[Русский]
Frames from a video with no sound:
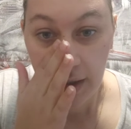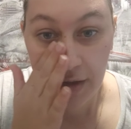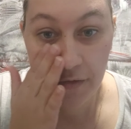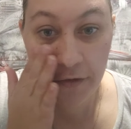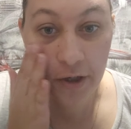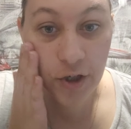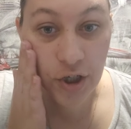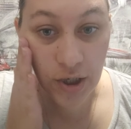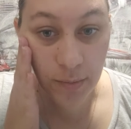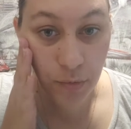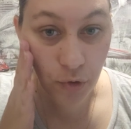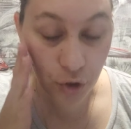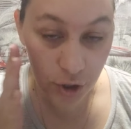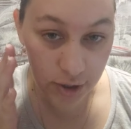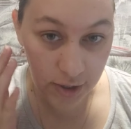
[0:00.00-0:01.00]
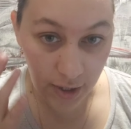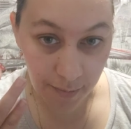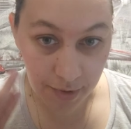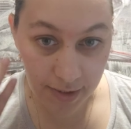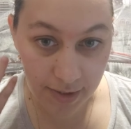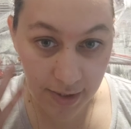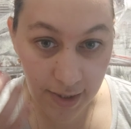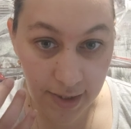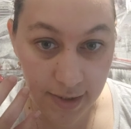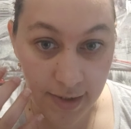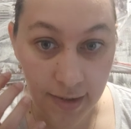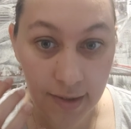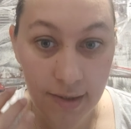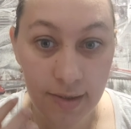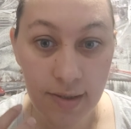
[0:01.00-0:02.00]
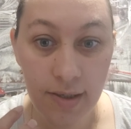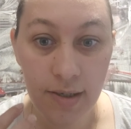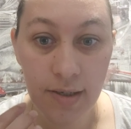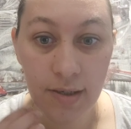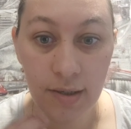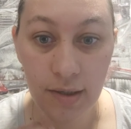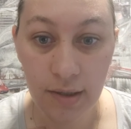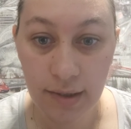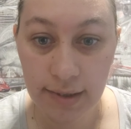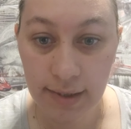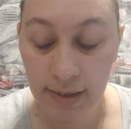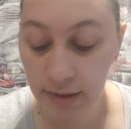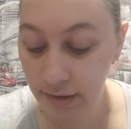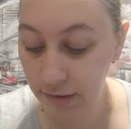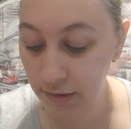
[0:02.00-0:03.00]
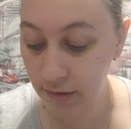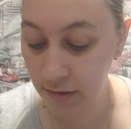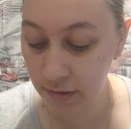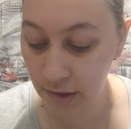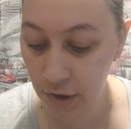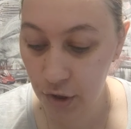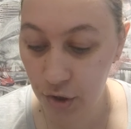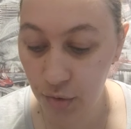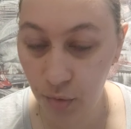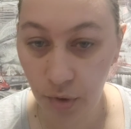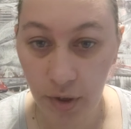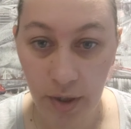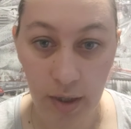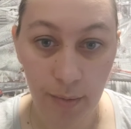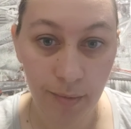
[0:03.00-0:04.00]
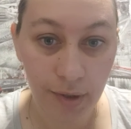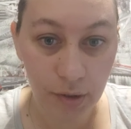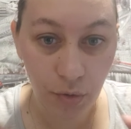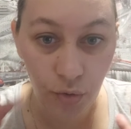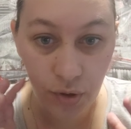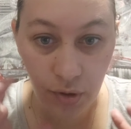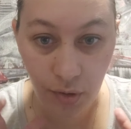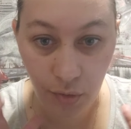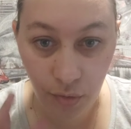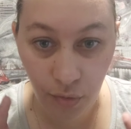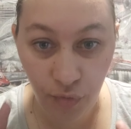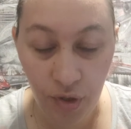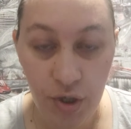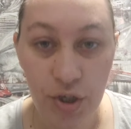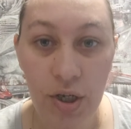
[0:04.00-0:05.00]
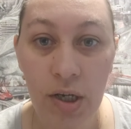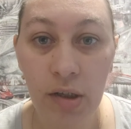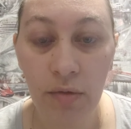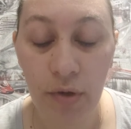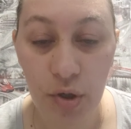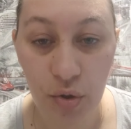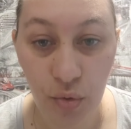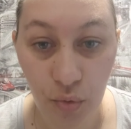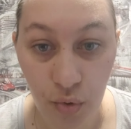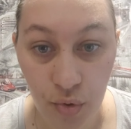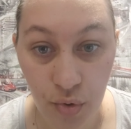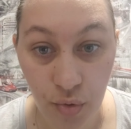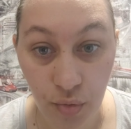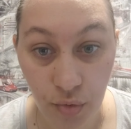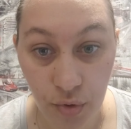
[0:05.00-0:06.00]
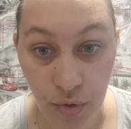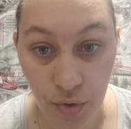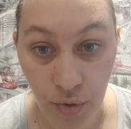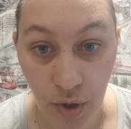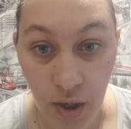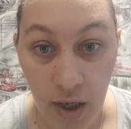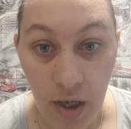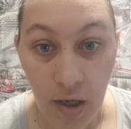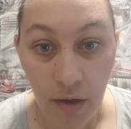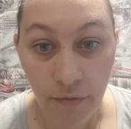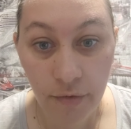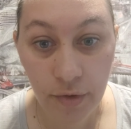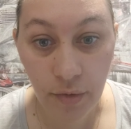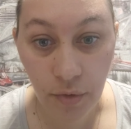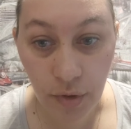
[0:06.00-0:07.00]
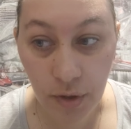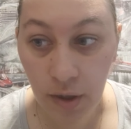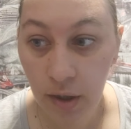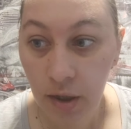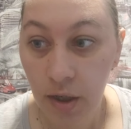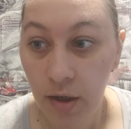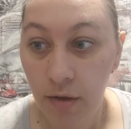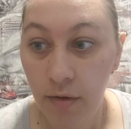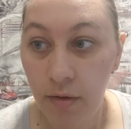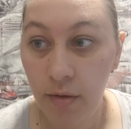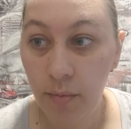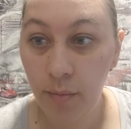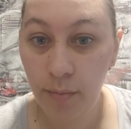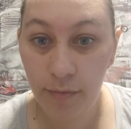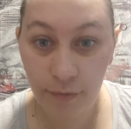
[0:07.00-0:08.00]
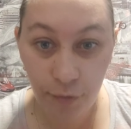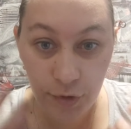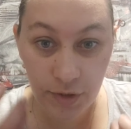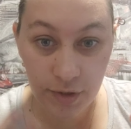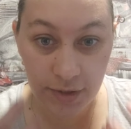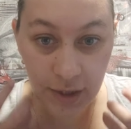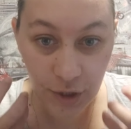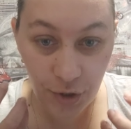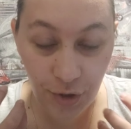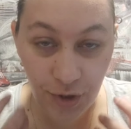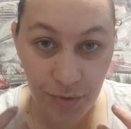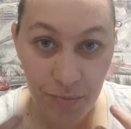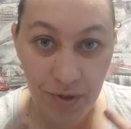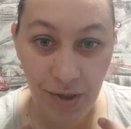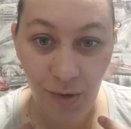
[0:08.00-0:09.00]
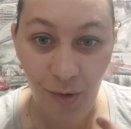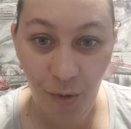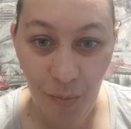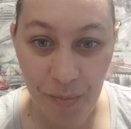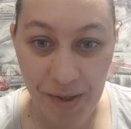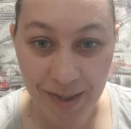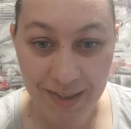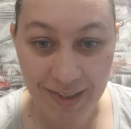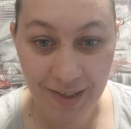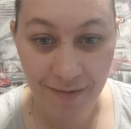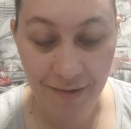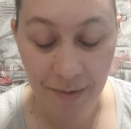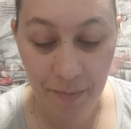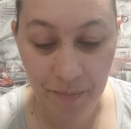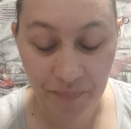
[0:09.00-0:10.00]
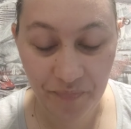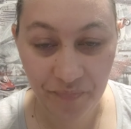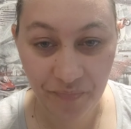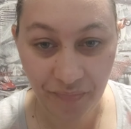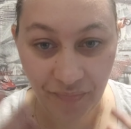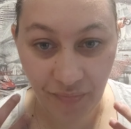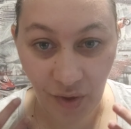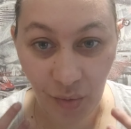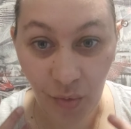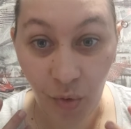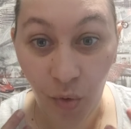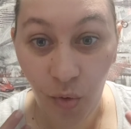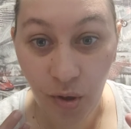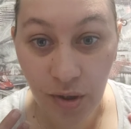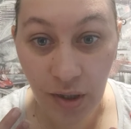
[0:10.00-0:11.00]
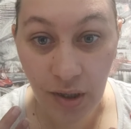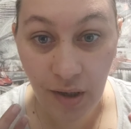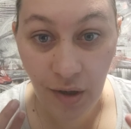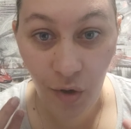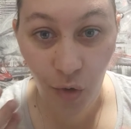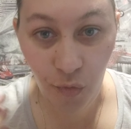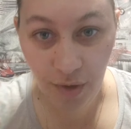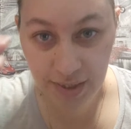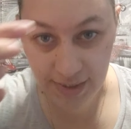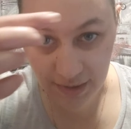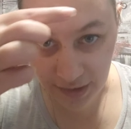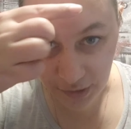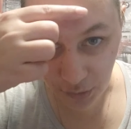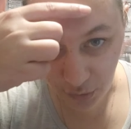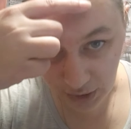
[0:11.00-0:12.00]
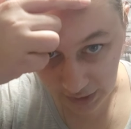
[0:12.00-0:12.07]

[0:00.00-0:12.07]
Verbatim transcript: И вечером то же самое, сняли загрязнение, нанесли э, ночной крем, который увлажняет вашу кожу ночью. В итоге вот за счет именно комплексного ухода у вас нету